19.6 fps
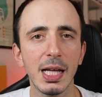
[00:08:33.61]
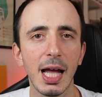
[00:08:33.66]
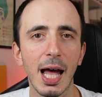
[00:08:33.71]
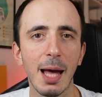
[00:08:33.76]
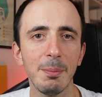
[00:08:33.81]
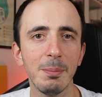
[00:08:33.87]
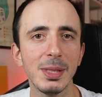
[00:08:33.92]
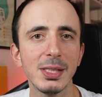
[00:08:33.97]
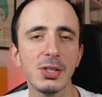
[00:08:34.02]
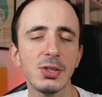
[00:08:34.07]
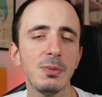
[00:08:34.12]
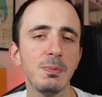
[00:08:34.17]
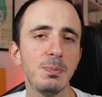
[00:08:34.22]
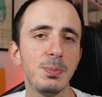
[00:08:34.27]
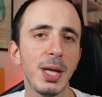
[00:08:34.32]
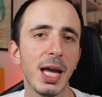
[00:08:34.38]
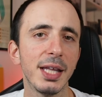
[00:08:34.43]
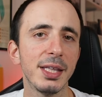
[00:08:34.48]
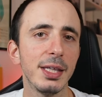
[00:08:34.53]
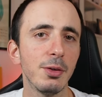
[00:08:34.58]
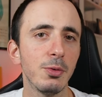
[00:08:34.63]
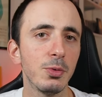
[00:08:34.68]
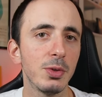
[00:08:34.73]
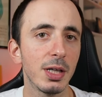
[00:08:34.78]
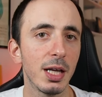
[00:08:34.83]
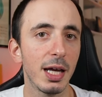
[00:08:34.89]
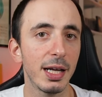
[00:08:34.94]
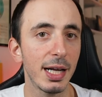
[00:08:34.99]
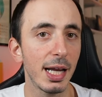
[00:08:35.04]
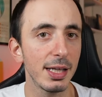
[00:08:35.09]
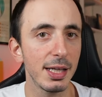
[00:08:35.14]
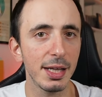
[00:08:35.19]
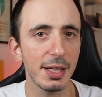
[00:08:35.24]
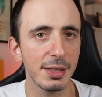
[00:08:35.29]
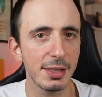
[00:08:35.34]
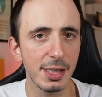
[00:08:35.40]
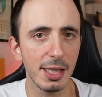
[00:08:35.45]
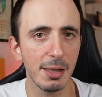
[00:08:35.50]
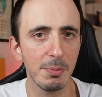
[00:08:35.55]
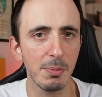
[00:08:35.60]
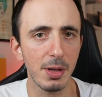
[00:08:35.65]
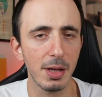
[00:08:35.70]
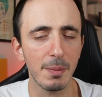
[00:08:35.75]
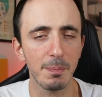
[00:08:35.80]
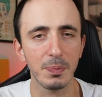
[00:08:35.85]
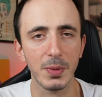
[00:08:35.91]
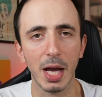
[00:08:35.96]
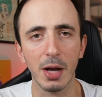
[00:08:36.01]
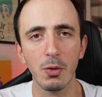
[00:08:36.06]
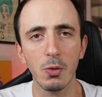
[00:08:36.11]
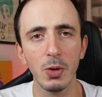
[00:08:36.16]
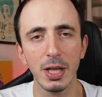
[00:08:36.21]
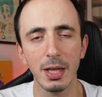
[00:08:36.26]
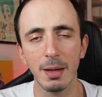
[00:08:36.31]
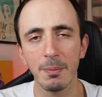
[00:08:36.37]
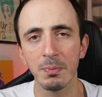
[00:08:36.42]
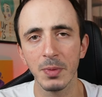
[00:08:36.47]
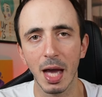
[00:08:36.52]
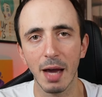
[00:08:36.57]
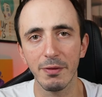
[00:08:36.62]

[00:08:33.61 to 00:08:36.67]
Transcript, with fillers: ha messo in piedi un running team a cui